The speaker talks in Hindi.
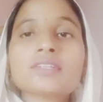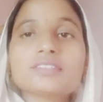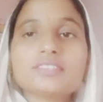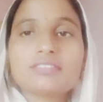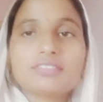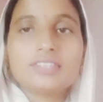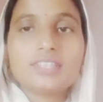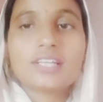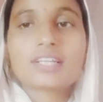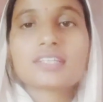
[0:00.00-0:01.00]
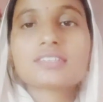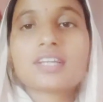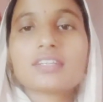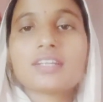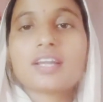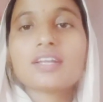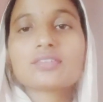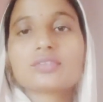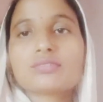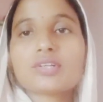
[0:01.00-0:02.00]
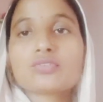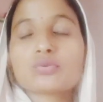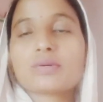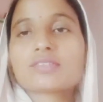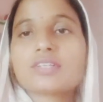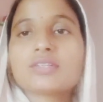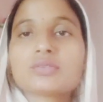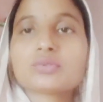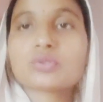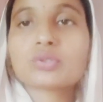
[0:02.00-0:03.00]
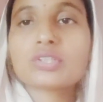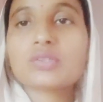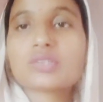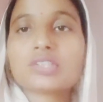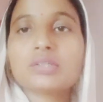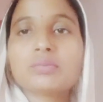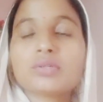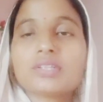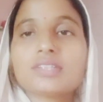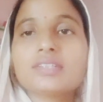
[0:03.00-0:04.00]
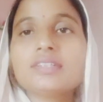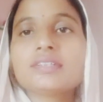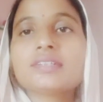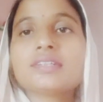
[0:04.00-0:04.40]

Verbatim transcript: जमे ही लेकर जाने हैं तो वह सुबह से सोते उठते ही बोल रही थी